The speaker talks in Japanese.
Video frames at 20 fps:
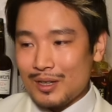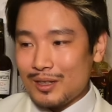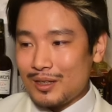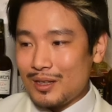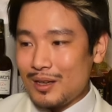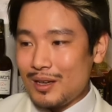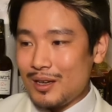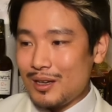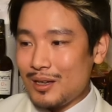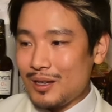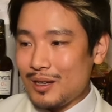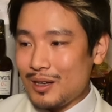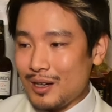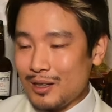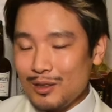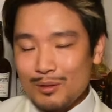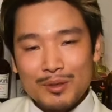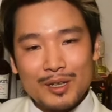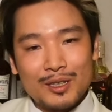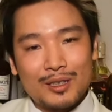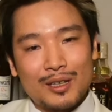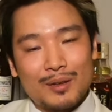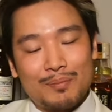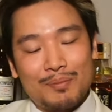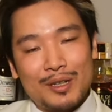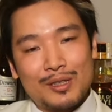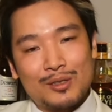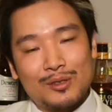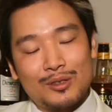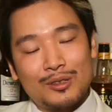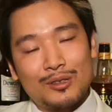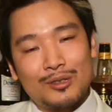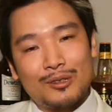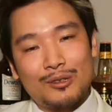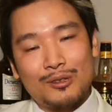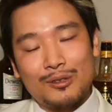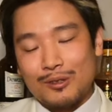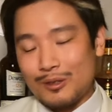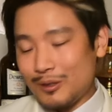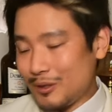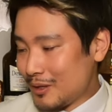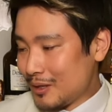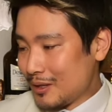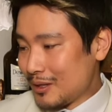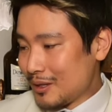でアードマンってやっぱりその